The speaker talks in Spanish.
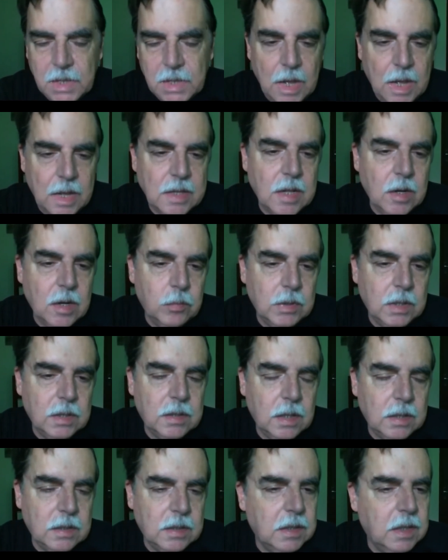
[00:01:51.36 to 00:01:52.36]
hay
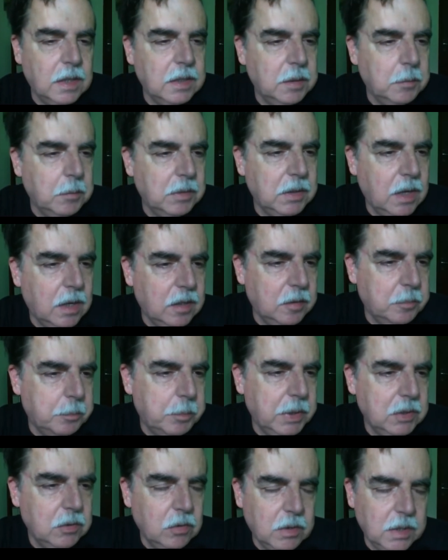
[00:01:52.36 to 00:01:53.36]
algunas alternativas al
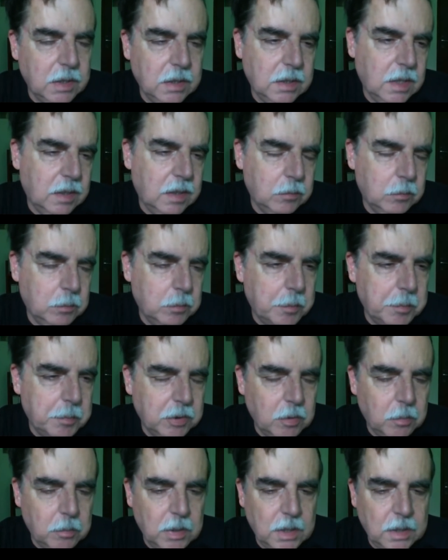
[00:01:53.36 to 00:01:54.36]
respecto que ya en un
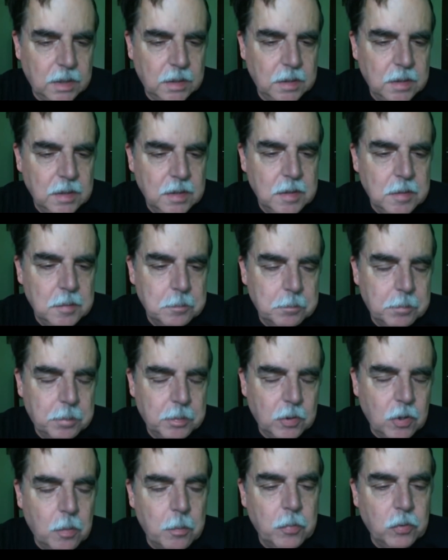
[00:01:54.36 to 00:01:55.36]
momento hablaré
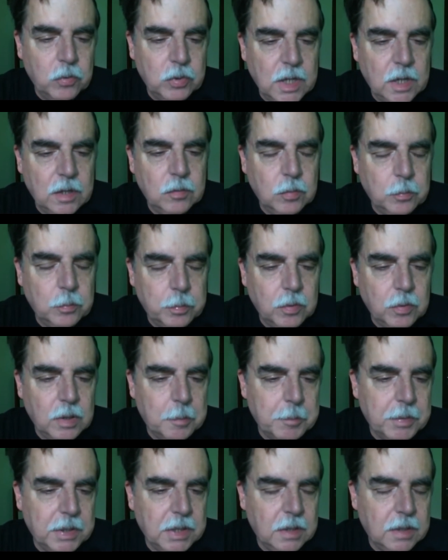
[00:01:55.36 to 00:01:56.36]
cómo usar tu
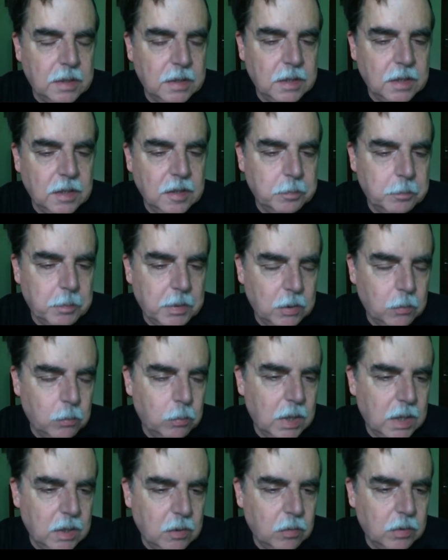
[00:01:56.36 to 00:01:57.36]
programa de ajedrez para
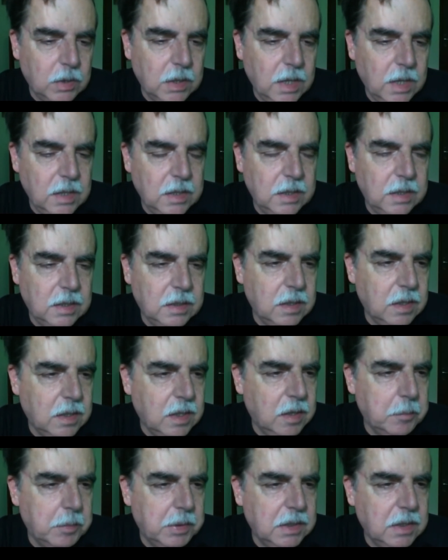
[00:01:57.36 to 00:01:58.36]
jugar con él y
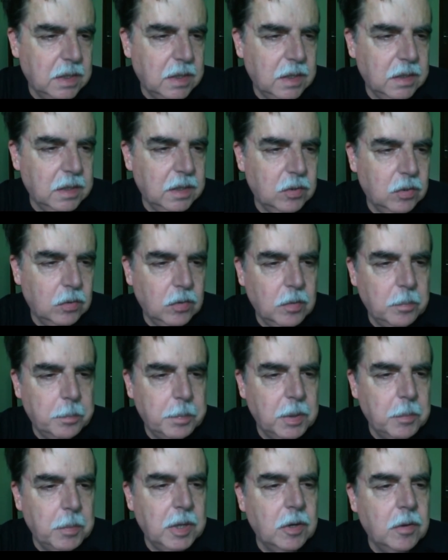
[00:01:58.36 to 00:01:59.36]
sacar ventaja de eso, ¿no?
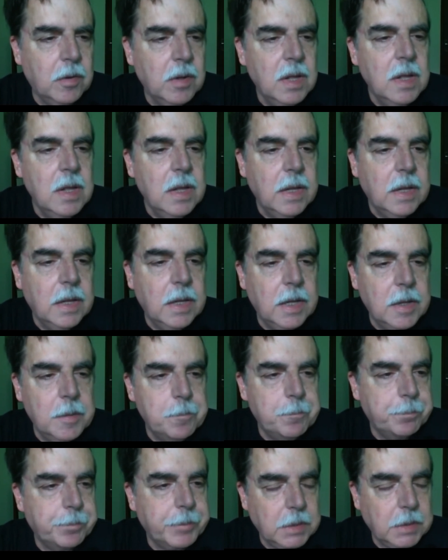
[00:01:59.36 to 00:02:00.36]
Pero bueno,
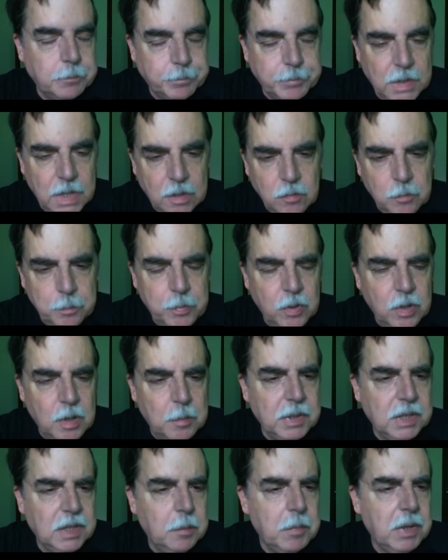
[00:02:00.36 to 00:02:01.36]
eh, hay un
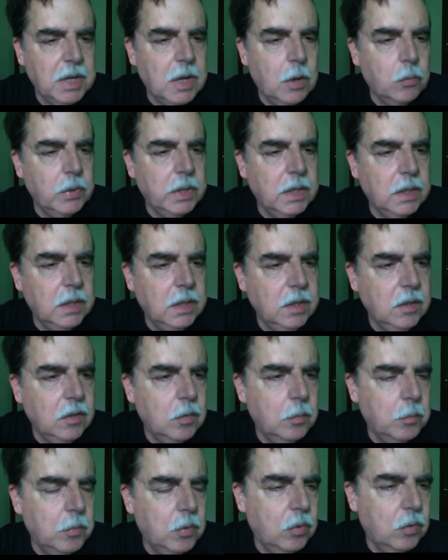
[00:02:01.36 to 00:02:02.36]
programa que se llama Houdini,
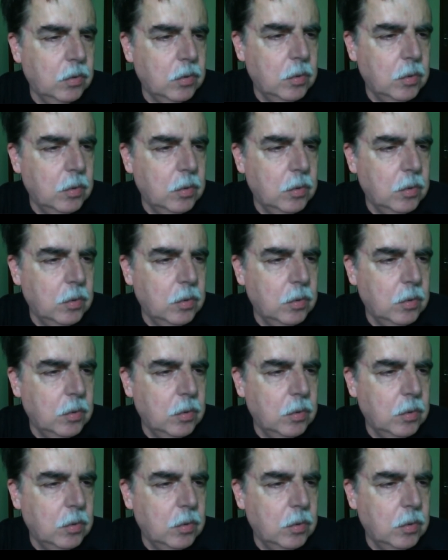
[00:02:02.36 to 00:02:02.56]
como,